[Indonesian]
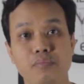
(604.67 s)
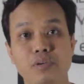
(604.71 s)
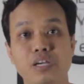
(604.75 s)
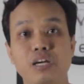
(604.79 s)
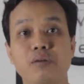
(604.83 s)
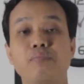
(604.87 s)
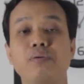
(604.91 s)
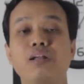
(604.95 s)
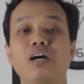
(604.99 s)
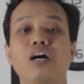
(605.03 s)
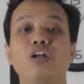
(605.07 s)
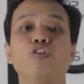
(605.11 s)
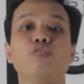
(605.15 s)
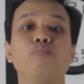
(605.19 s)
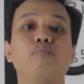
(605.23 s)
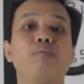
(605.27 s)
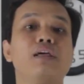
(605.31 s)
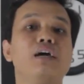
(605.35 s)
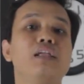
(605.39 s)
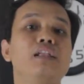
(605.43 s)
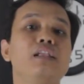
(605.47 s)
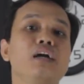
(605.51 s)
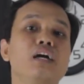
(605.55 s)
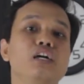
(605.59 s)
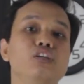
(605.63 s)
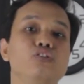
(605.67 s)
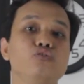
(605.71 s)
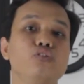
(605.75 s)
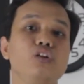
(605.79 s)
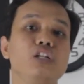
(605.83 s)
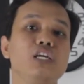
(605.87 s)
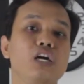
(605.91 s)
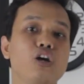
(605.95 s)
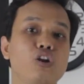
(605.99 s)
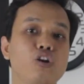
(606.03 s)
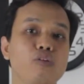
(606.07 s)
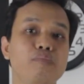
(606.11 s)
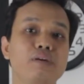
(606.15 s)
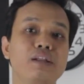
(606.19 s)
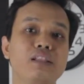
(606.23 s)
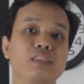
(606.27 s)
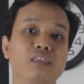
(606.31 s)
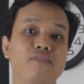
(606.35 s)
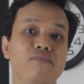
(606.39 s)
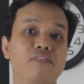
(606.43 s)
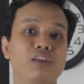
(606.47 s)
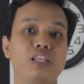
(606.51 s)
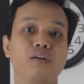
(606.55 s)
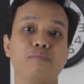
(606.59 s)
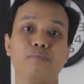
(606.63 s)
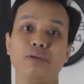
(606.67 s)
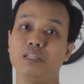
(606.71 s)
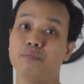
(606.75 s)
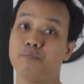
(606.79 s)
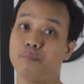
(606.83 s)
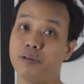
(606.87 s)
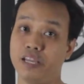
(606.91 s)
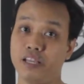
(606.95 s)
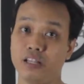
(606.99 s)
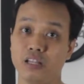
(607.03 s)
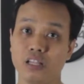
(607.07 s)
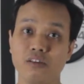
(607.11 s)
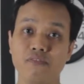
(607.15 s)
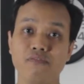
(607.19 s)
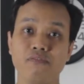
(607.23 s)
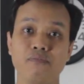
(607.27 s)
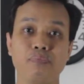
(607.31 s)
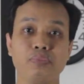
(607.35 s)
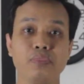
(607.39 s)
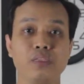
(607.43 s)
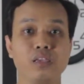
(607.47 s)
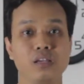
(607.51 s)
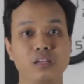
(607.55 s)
yang beradu peran dengan Julia Roberts di film It Pray, Love,